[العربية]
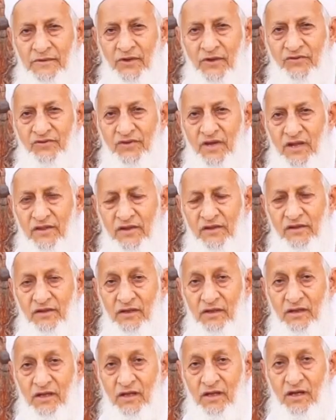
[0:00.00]
تستأذن
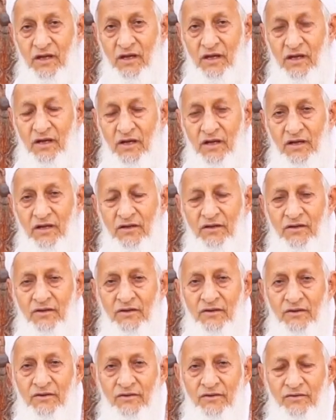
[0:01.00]
الله
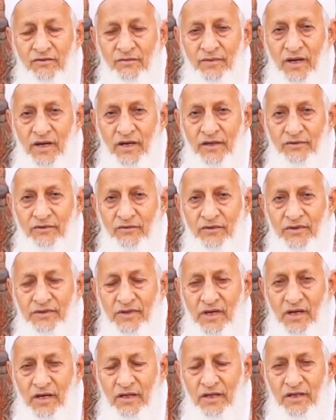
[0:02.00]
سبحانه
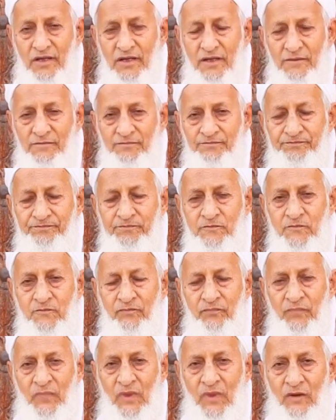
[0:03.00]
وتعالى
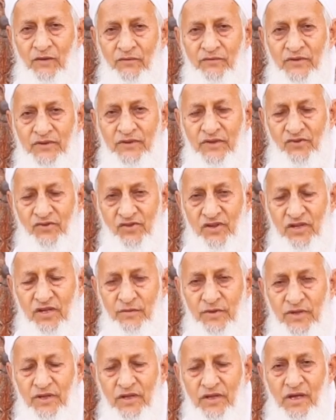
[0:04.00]
في
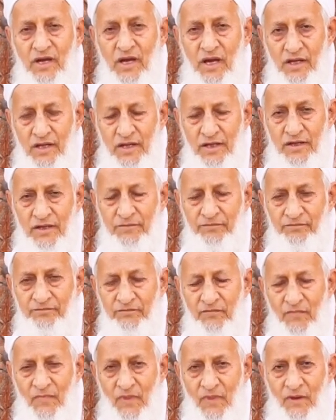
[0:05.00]
التسليم عليه
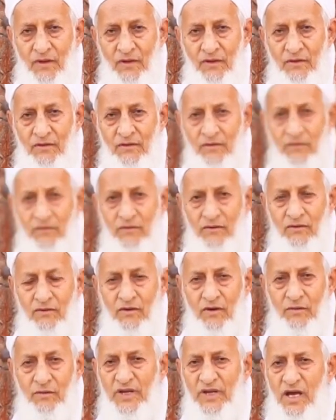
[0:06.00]

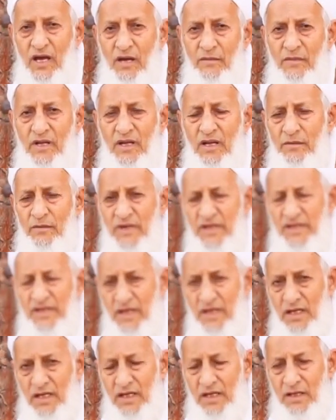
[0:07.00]
ومنها من لم
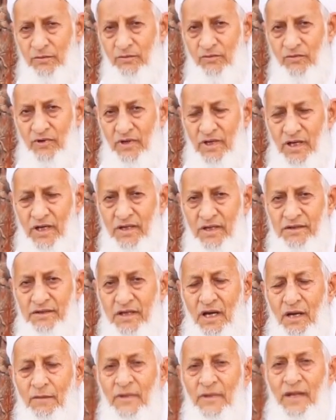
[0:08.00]
يتكلم ولكن
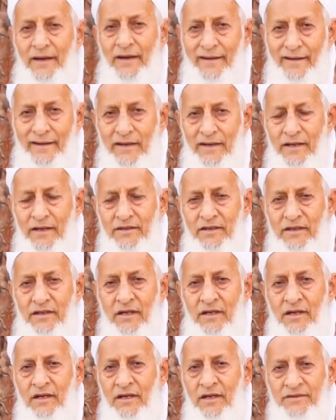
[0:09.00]
تعمل حركات
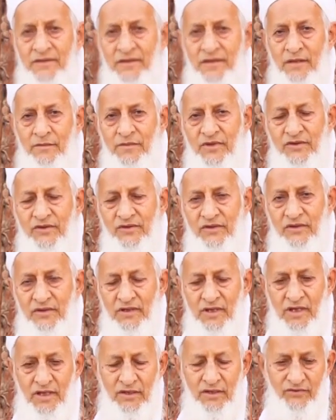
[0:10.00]
إذا رأت النبي صلى
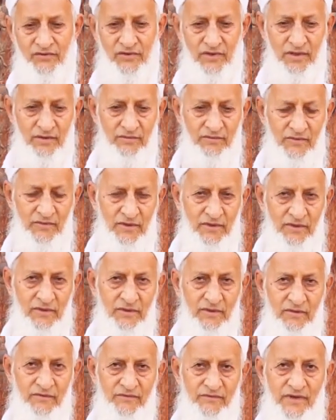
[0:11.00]
الله عليه وسلم
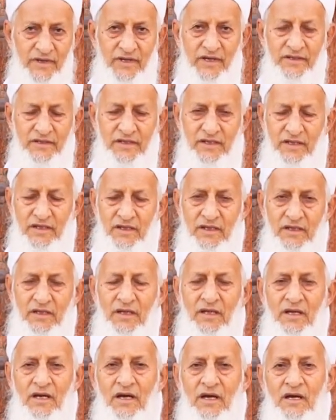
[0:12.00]
فناتي
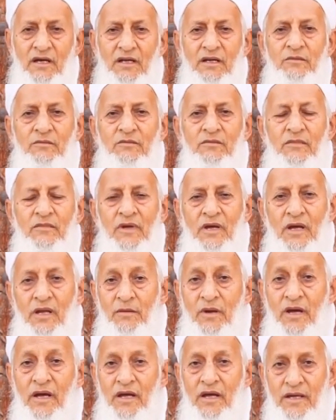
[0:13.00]
إلى عالم
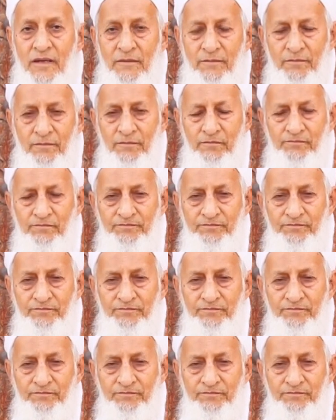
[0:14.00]
البهائم